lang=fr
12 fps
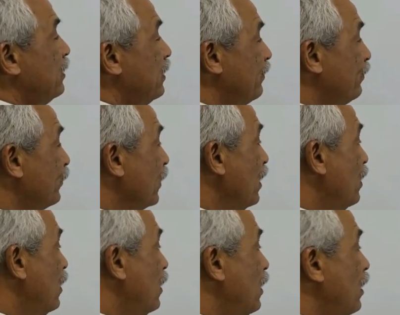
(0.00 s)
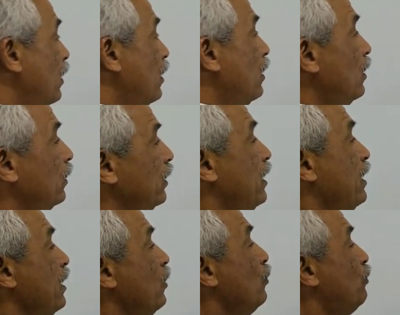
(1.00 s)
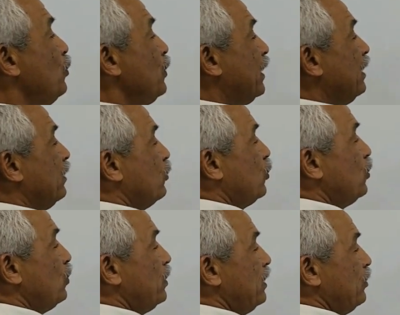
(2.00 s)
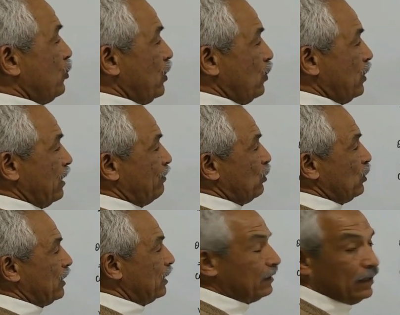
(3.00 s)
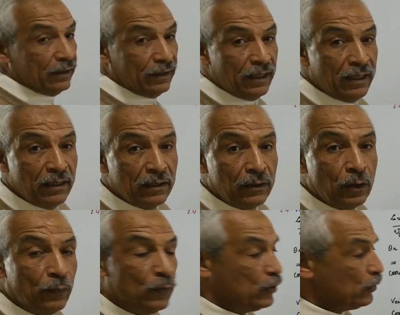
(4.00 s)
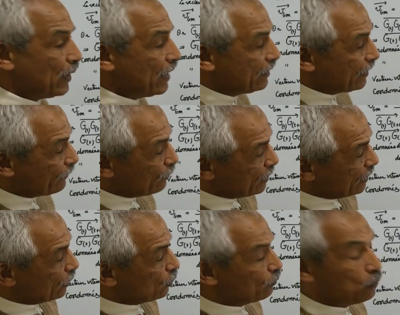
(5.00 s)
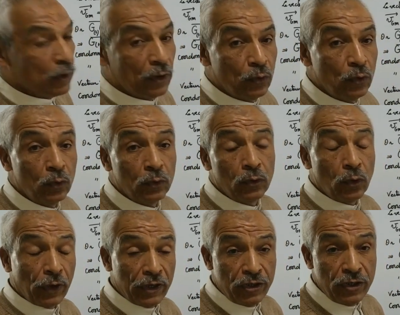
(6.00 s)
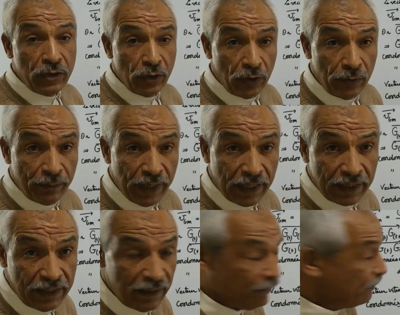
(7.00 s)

t. Et on peut écrire G de t, G de t plus delta t en faisant intervenir le point O, origine du repère, qui est